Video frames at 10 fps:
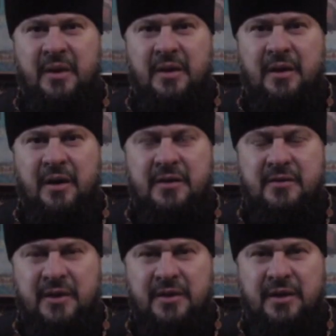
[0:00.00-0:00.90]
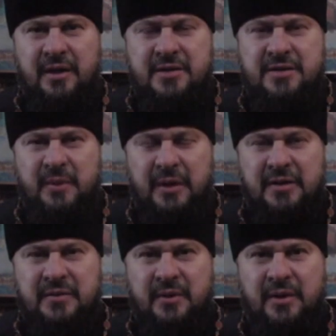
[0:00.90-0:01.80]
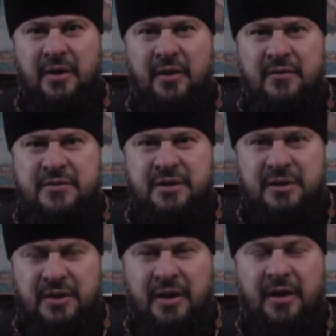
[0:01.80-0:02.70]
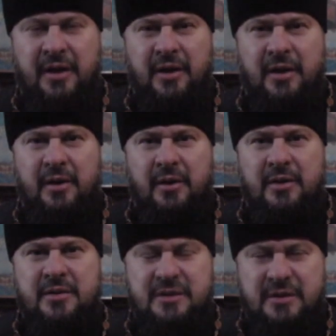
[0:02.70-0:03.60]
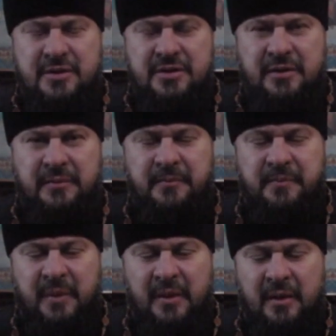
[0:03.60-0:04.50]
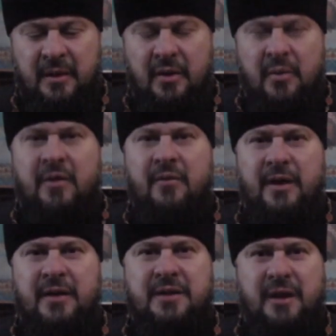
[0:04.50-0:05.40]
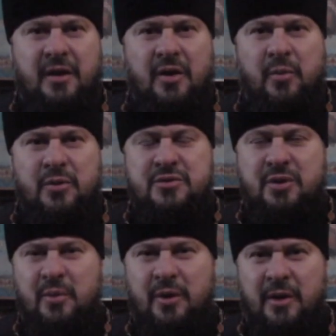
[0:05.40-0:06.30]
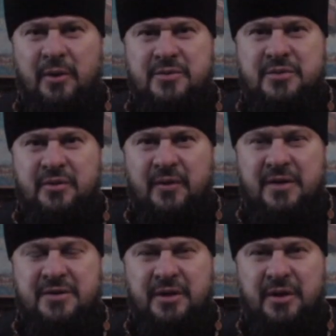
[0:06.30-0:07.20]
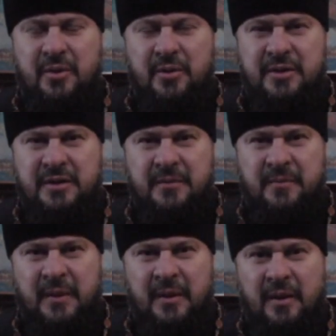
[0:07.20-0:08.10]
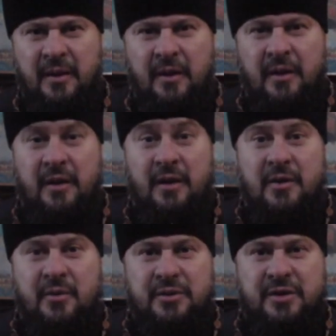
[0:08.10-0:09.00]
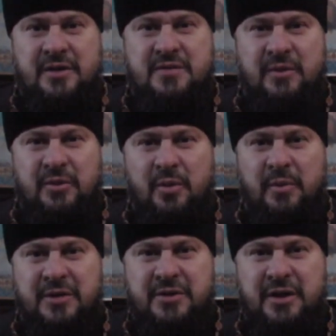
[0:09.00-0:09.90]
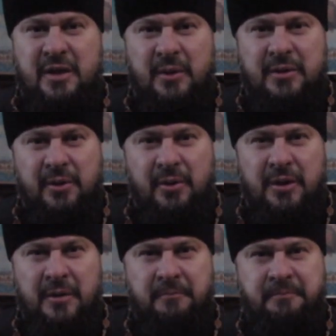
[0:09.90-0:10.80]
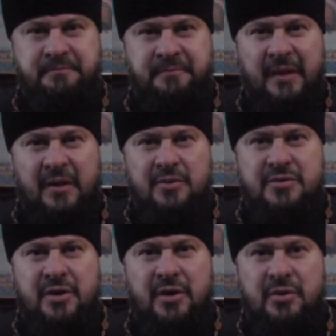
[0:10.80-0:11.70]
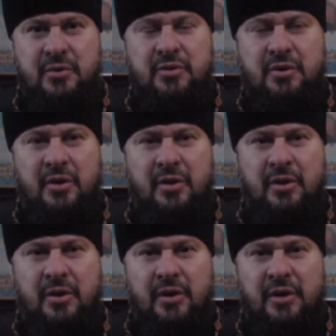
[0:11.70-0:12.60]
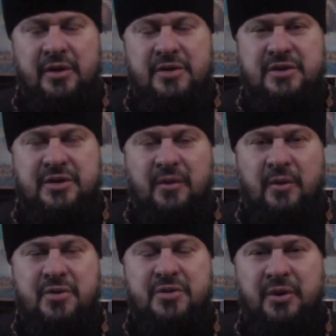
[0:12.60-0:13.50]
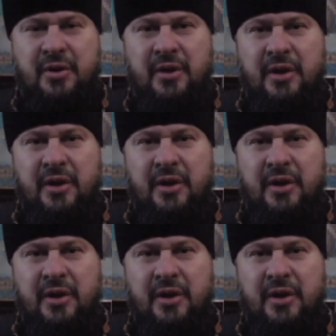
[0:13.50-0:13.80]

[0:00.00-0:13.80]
и ответ на эти молитвы всегда слышен. Говорят так, к пустому колодцу дважды не ходят. И вот к святой блаженной Матрёне люди идут из-за того, что